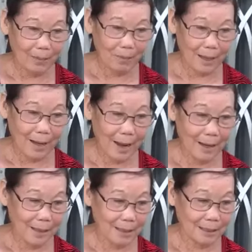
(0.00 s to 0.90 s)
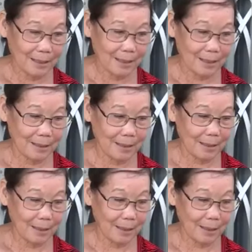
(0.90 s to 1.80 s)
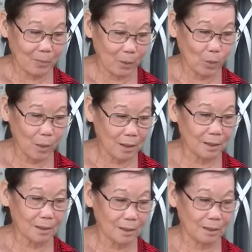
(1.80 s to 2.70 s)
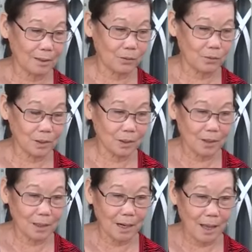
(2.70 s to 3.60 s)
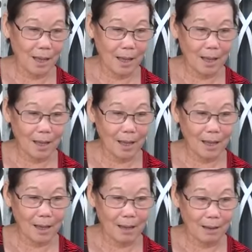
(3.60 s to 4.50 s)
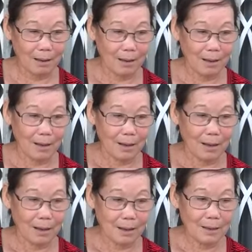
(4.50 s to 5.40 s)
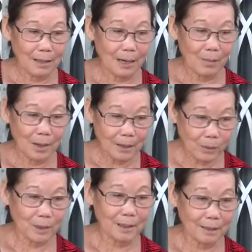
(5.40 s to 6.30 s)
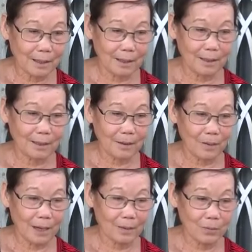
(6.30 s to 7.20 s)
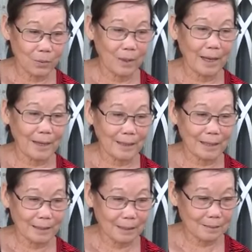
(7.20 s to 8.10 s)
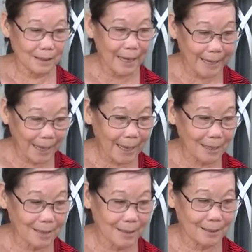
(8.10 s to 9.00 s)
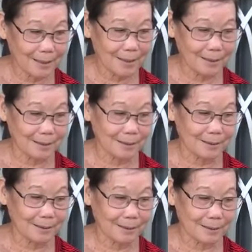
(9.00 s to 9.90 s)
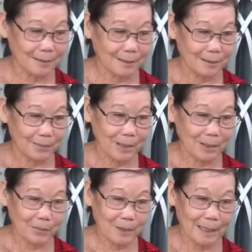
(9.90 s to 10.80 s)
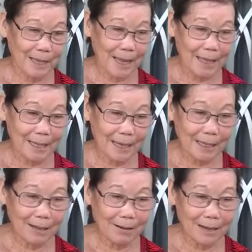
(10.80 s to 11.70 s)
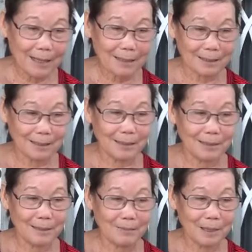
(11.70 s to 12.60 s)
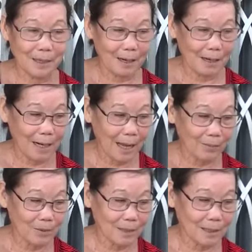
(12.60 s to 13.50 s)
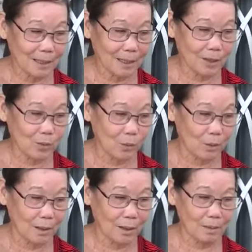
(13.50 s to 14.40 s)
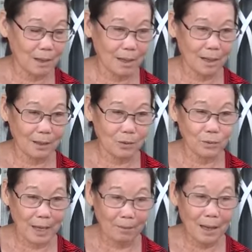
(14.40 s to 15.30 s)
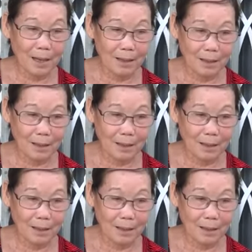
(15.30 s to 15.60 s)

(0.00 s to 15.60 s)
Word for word: Mà đang thì à, bình quân thì cũng như là cỡ là mới đầu tiên này cỡ khoảng một ngày là chắc được hai cái. Ừ. Mà trong khi hai cái đó thì bây giờ là cũng như cái cái nguồn là thu nhập á.